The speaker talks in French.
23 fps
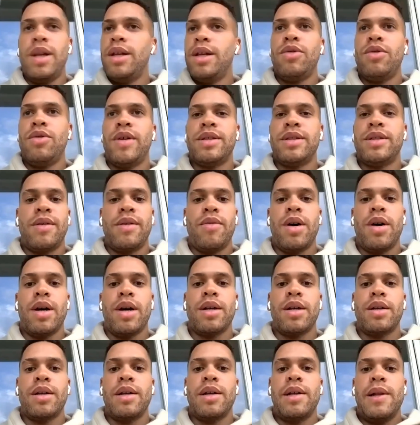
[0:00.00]
tu vas savoir.
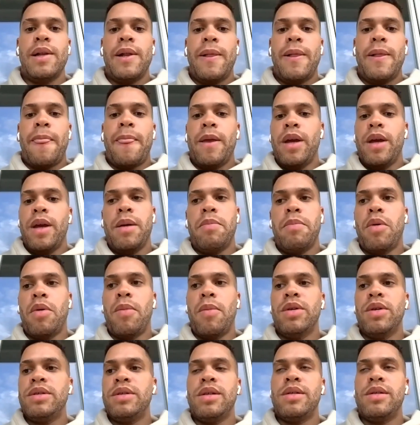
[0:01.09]
Et pour moi,
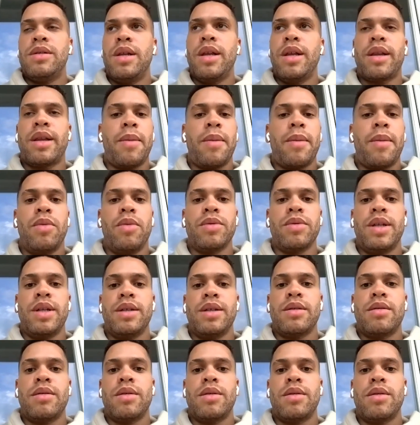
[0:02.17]
c'est des très bons
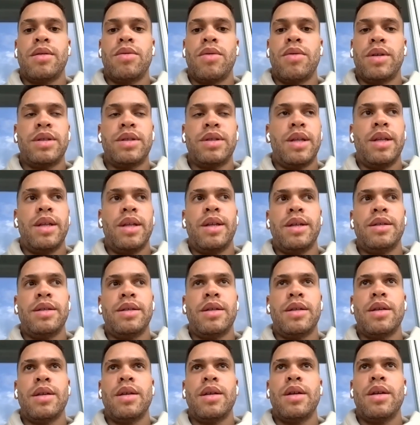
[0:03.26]
tests. Tu vois, c'est des tests.
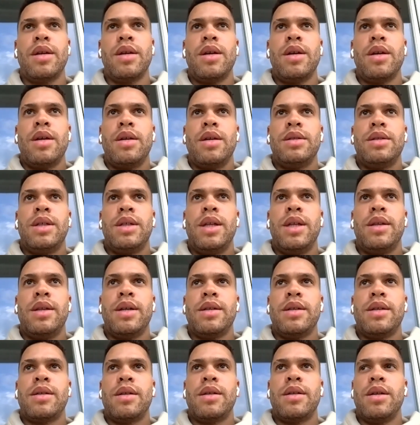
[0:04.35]
C'est des
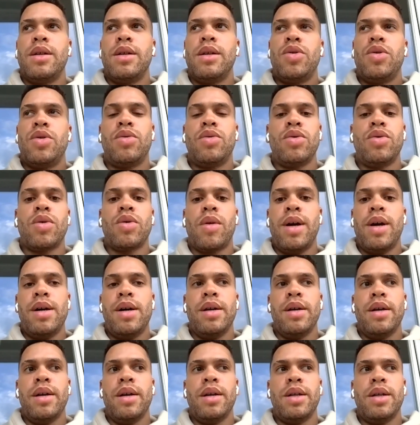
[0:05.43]
tests. Et je suis toujours là.
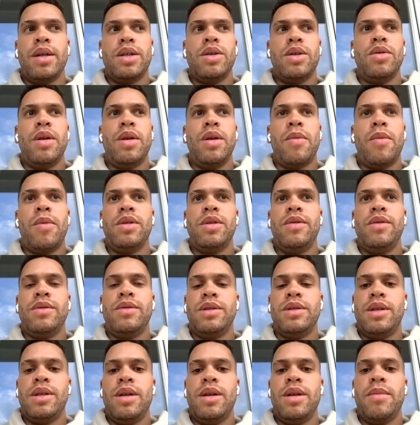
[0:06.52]
Et j'ai eu des moments
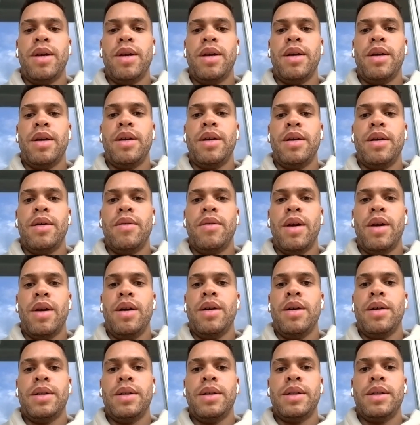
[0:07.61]
difficiles, mais voilà,
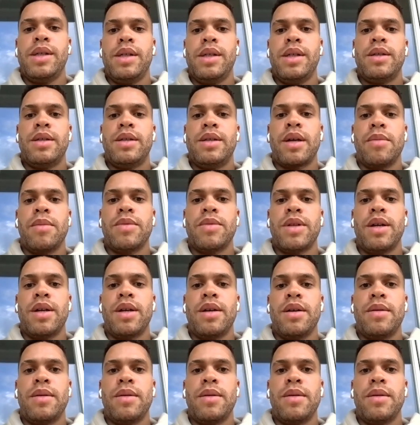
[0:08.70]
c'est comme ça.